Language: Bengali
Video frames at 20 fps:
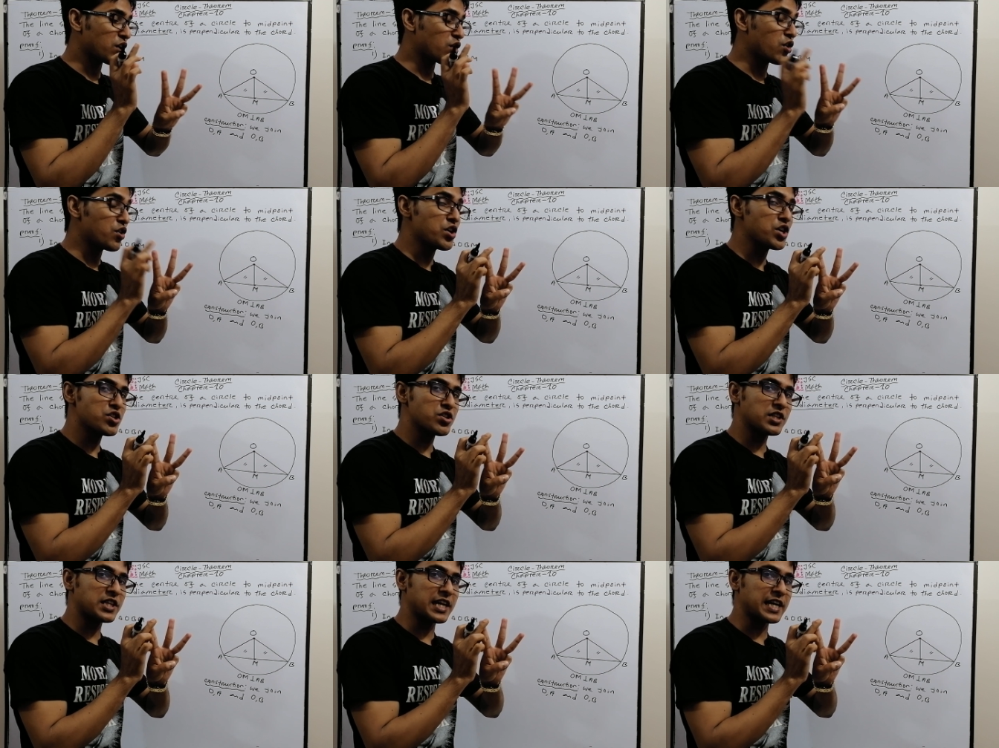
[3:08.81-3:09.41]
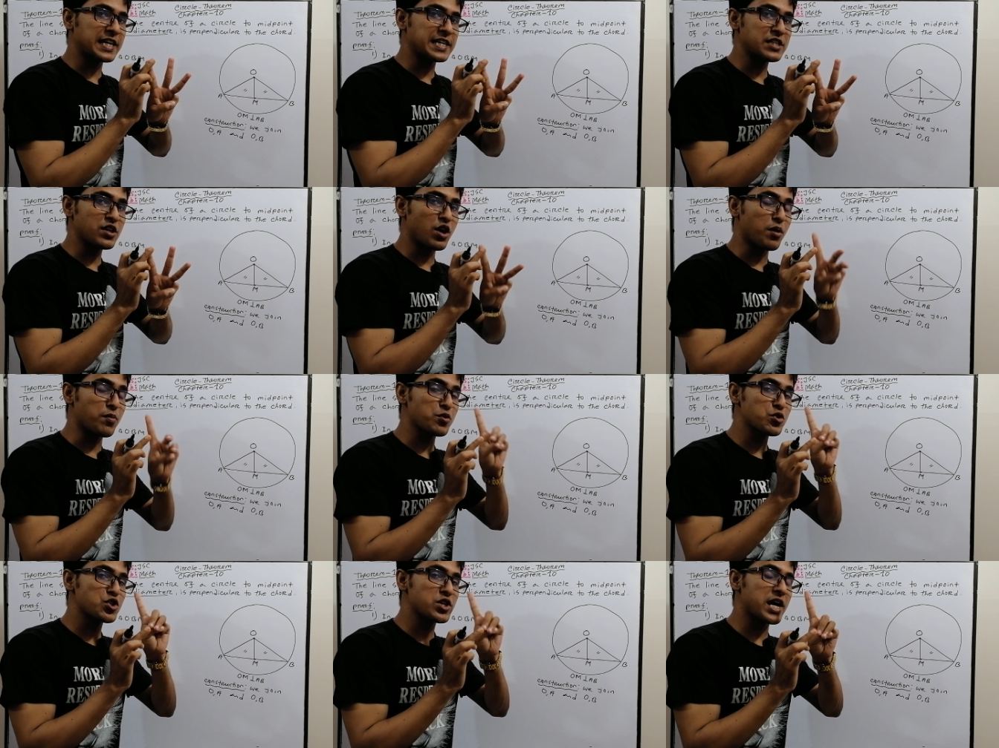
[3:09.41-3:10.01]
কন্ডিশন থাকে যে
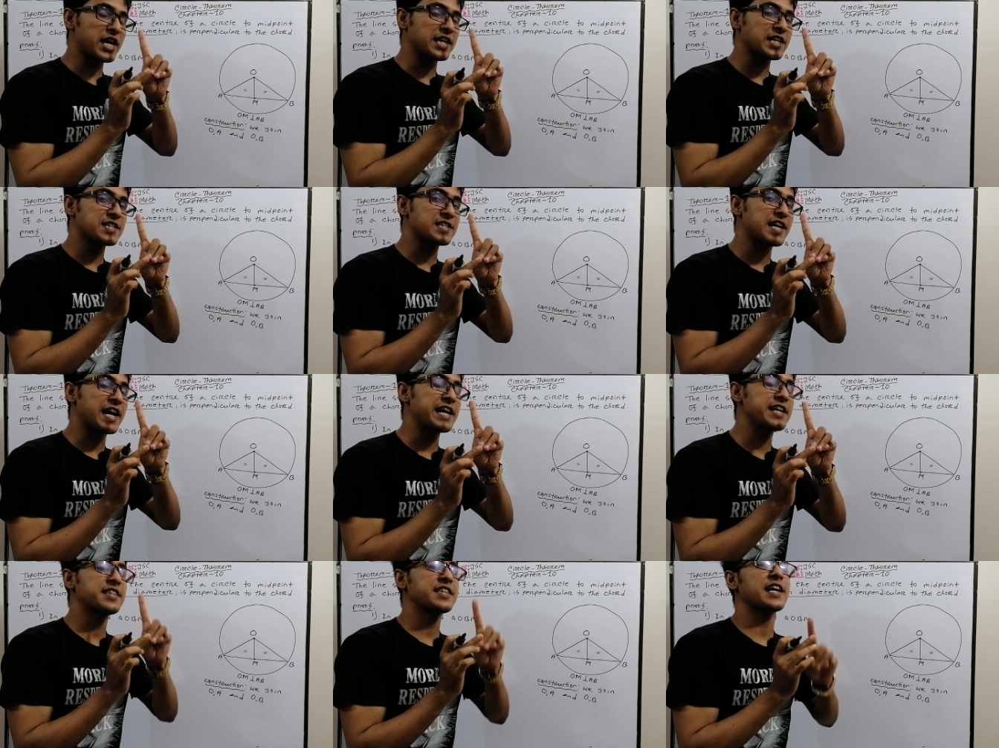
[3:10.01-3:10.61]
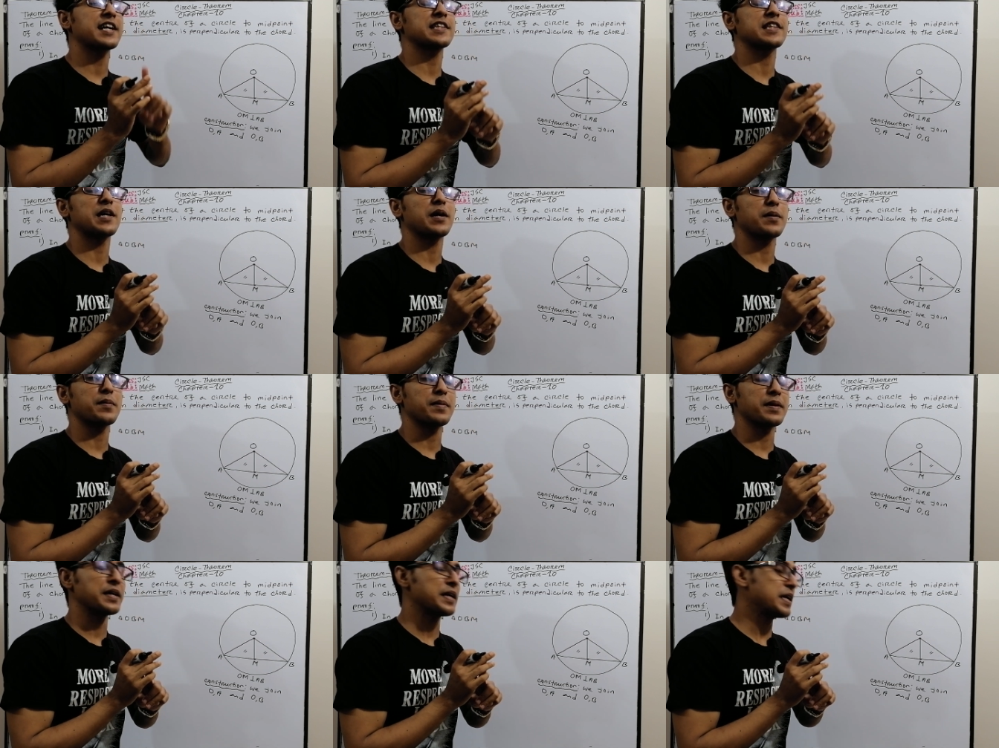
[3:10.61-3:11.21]
অবশ্যই একটা সাইড থাকতে
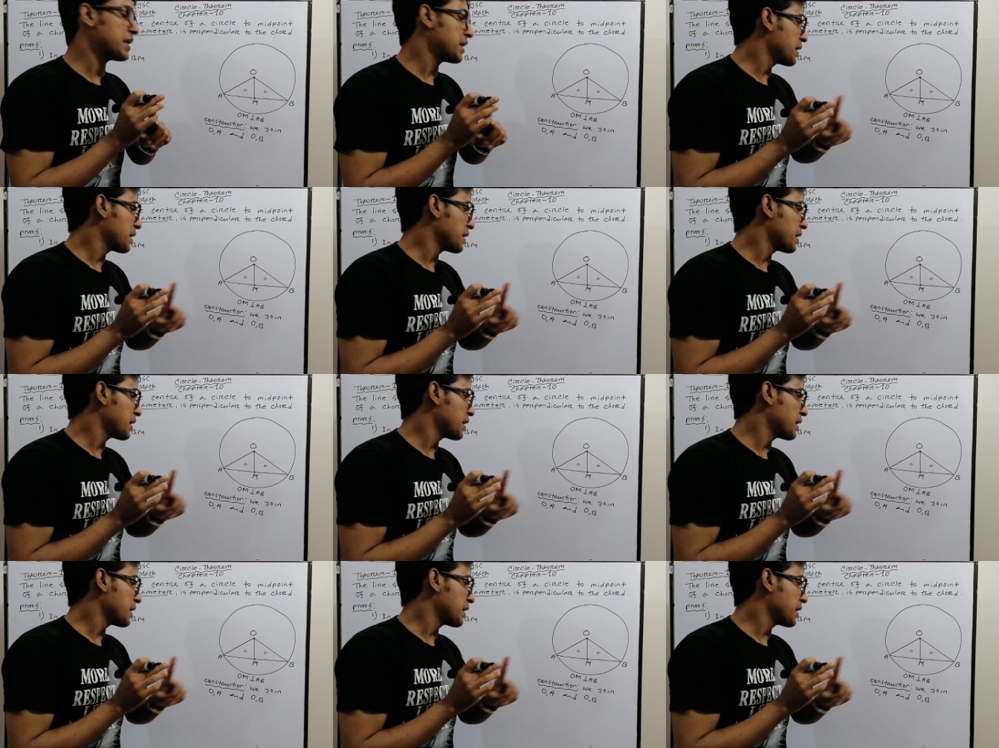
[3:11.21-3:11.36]
হবে